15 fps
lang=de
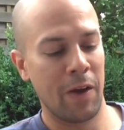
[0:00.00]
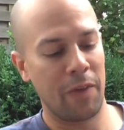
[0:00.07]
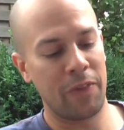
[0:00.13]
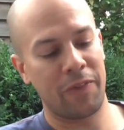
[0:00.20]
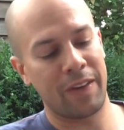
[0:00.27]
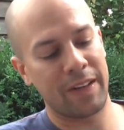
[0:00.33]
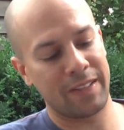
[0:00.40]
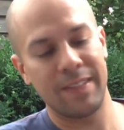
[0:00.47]

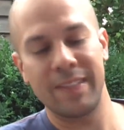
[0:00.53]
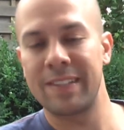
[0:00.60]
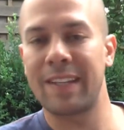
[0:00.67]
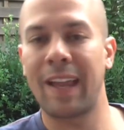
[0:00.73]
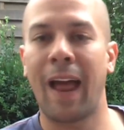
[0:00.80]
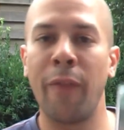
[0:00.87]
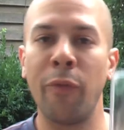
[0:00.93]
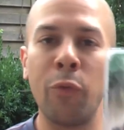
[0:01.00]
Und zwar, das ist
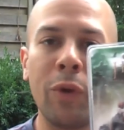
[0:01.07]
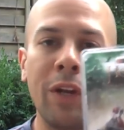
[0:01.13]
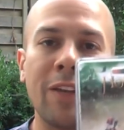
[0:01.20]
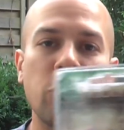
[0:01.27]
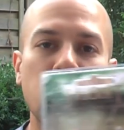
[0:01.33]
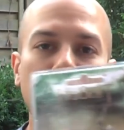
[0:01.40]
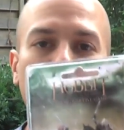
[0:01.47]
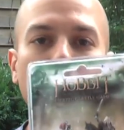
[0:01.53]

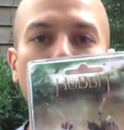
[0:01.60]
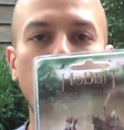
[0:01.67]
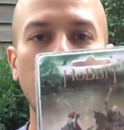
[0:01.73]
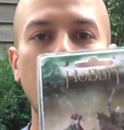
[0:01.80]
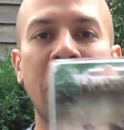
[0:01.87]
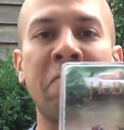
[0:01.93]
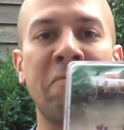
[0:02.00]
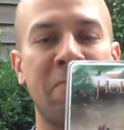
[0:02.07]
Tranduil zu Fuß
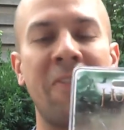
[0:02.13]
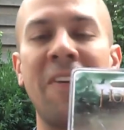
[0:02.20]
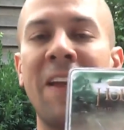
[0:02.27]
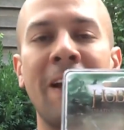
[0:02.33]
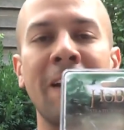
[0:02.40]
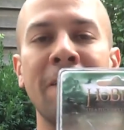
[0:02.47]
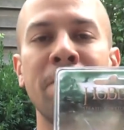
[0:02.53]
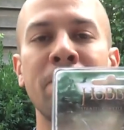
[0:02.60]
und auf
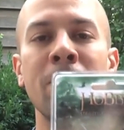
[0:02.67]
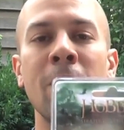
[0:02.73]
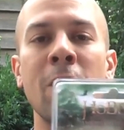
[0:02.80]
Pferd.